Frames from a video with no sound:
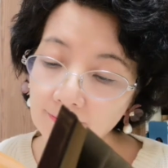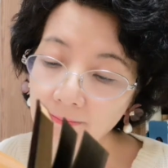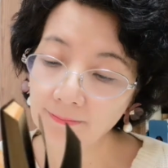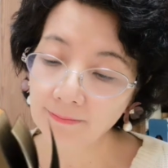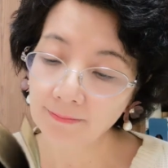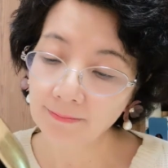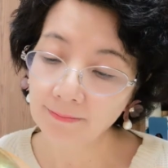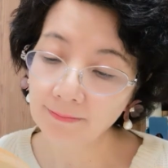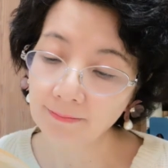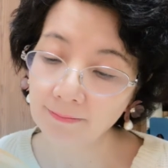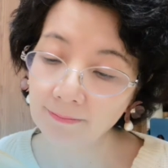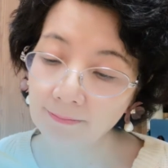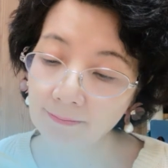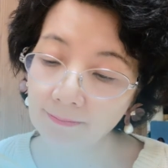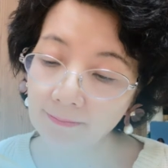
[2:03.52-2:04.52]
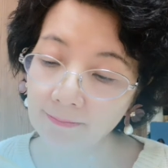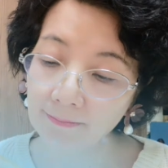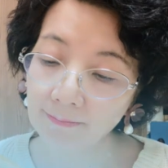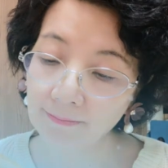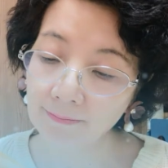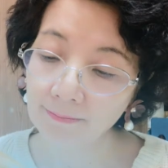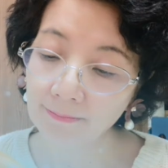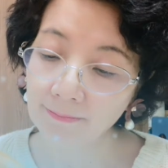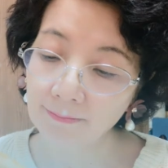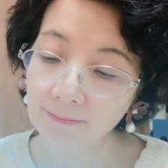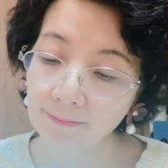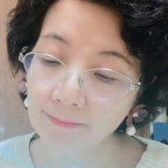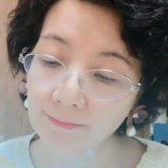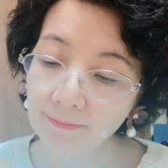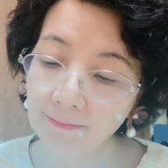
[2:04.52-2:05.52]
因为外国
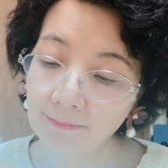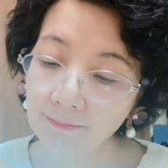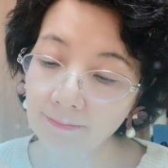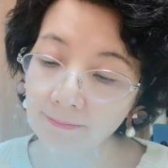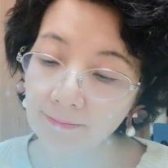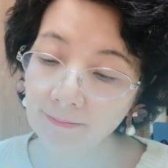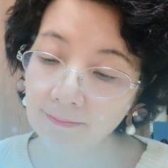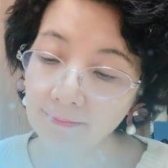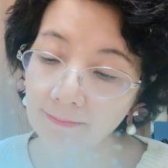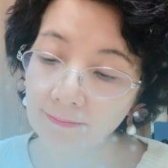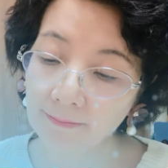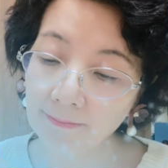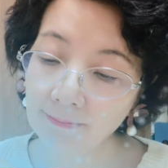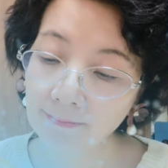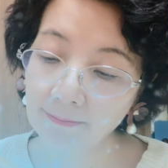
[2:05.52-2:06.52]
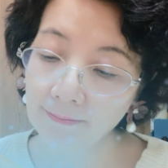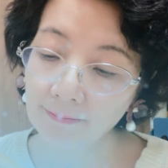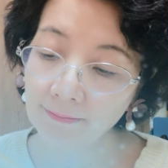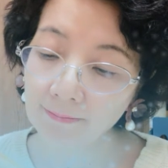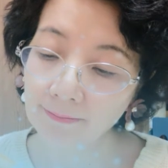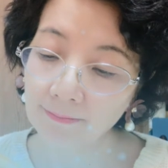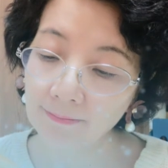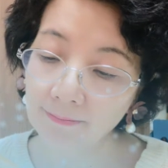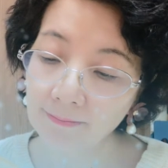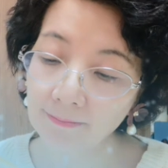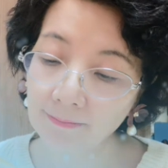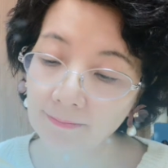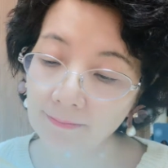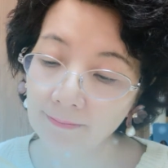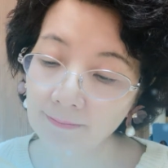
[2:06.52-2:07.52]
人最近很
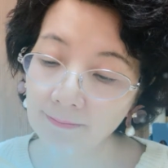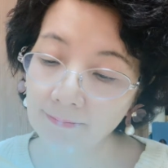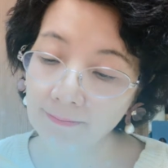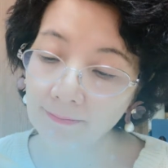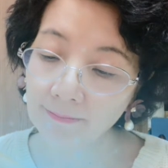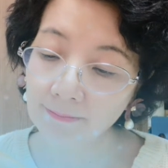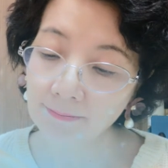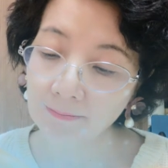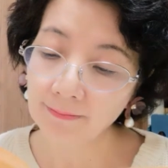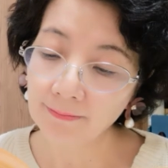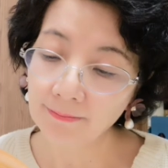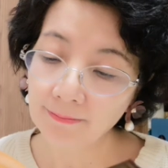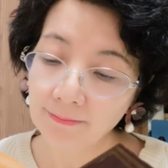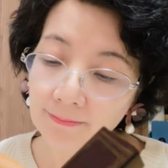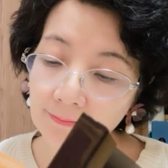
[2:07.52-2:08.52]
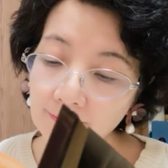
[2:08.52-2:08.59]
不容易请到的，